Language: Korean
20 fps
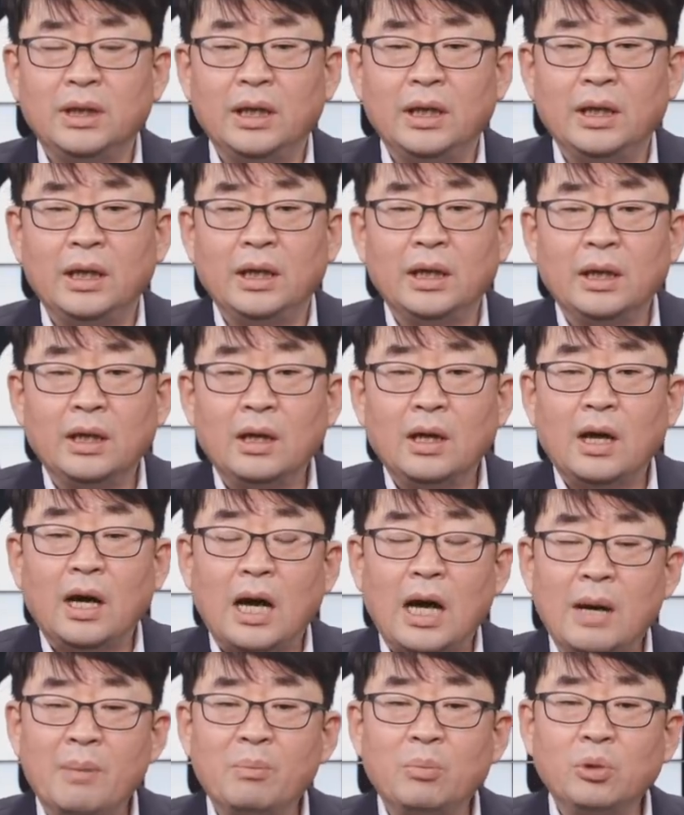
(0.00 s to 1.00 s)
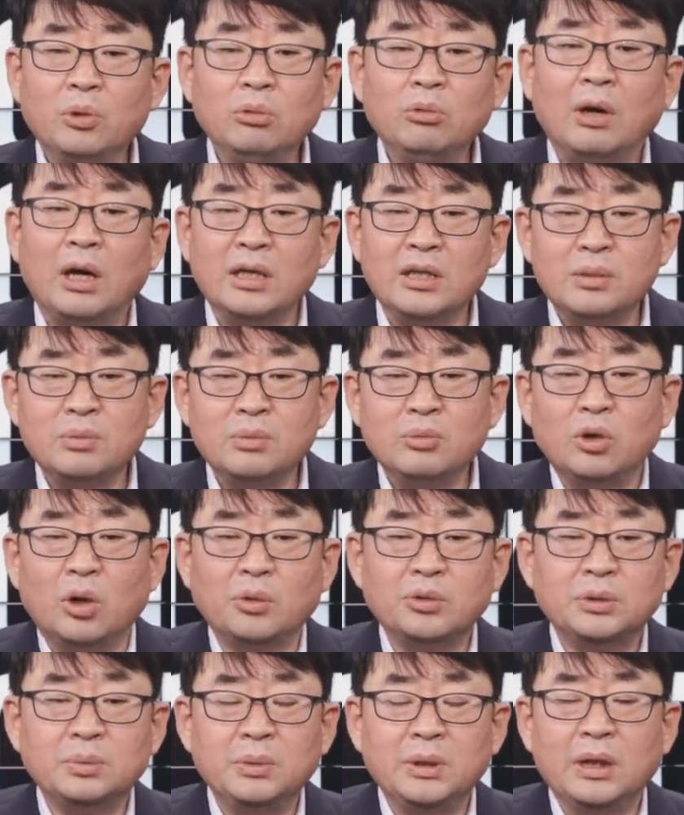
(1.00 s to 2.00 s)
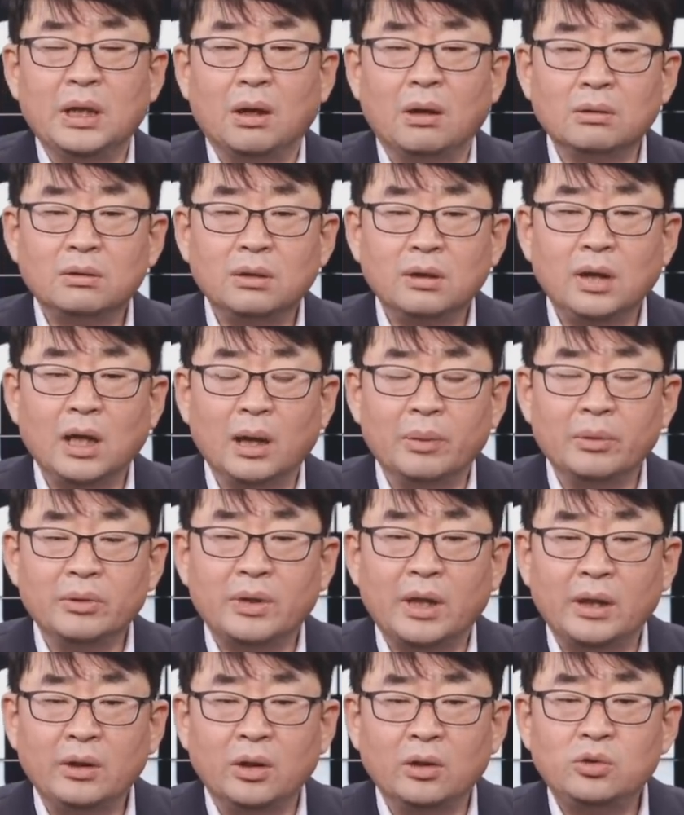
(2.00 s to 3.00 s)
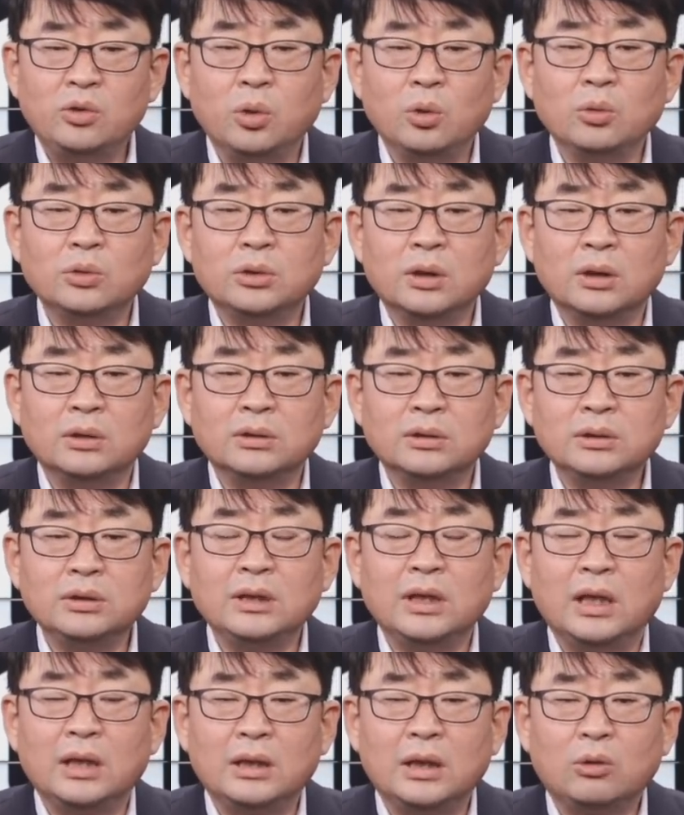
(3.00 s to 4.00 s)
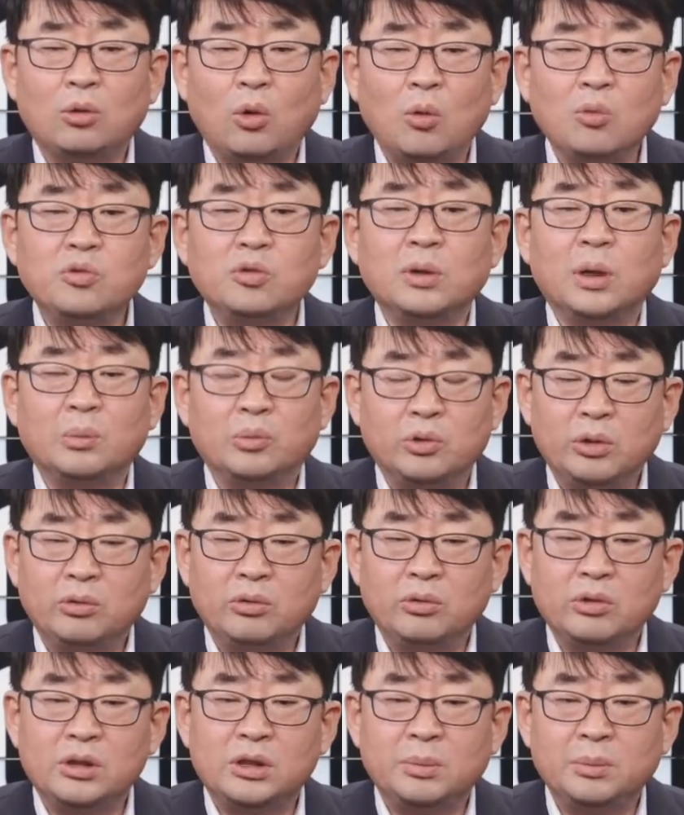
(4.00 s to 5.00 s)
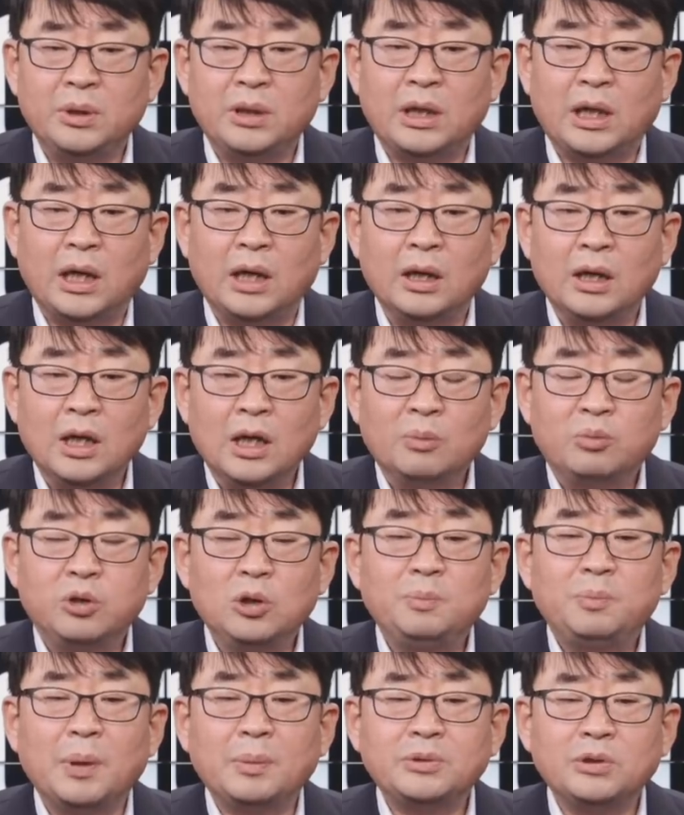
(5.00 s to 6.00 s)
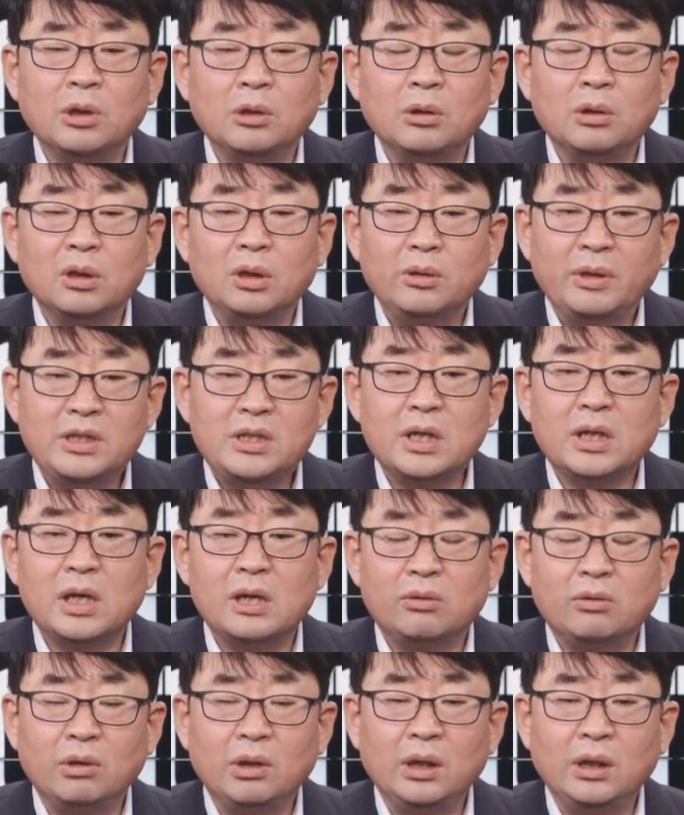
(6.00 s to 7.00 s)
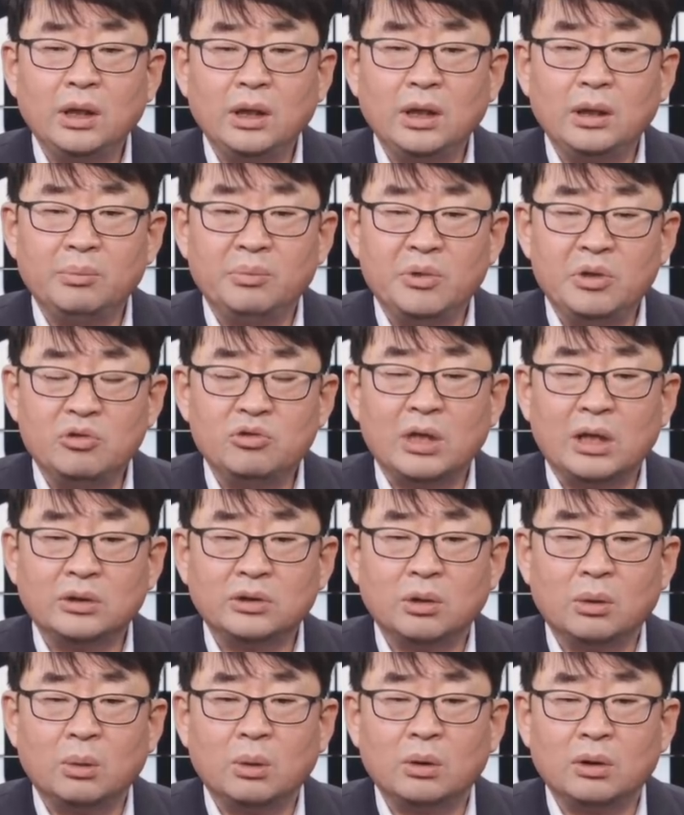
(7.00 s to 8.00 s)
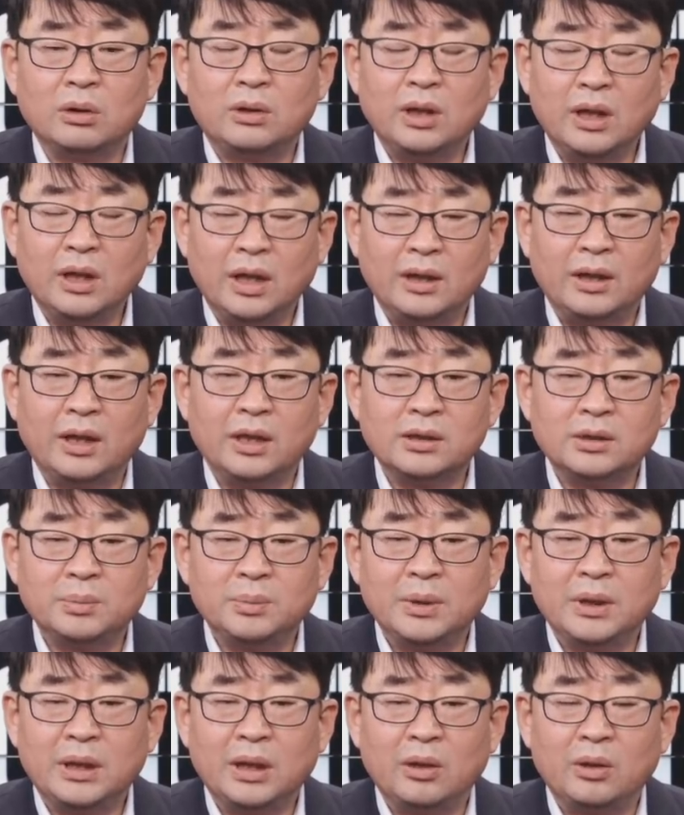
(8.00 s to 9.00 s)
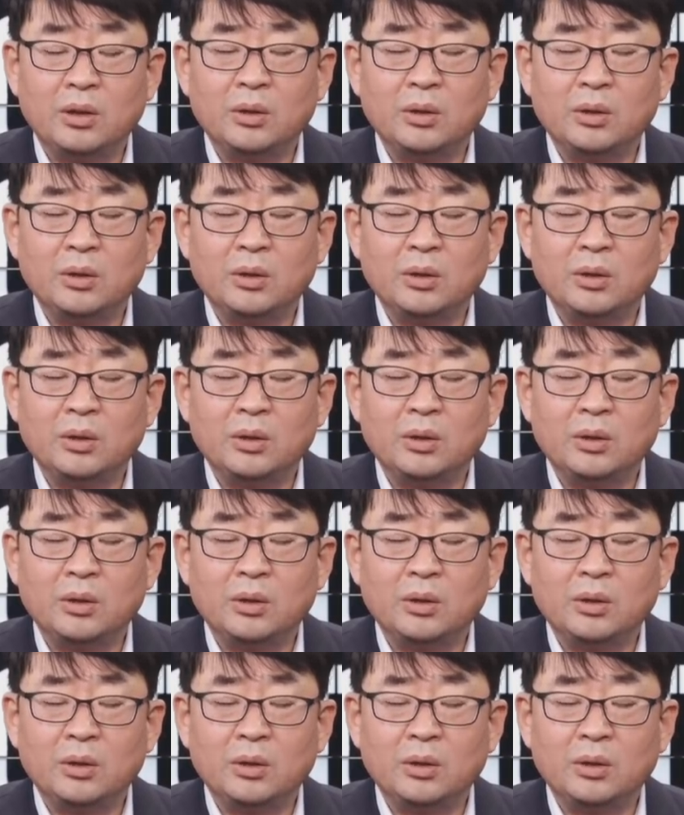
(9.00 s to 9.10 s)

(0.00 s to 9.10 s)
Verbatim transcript: 예. 그렇죠. 안보는 관심도 없습니다. 어떻게 하면 내년 총선 승리할까 꼼수만 부리고 있습니다. 불법 선거를 회책하고 있는 이 민주당 정권 어떻게 되겠습니까?